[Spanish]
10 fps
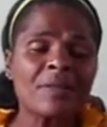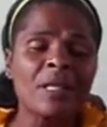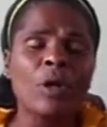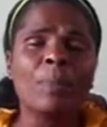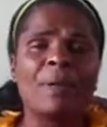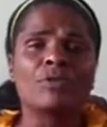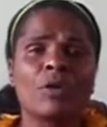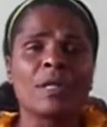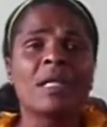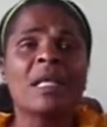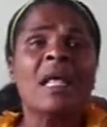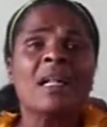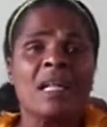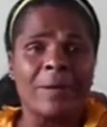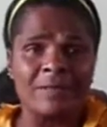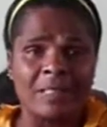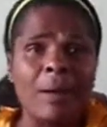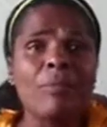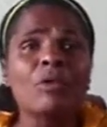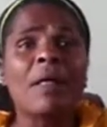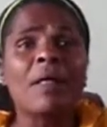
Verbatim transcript: los inspectores levantando una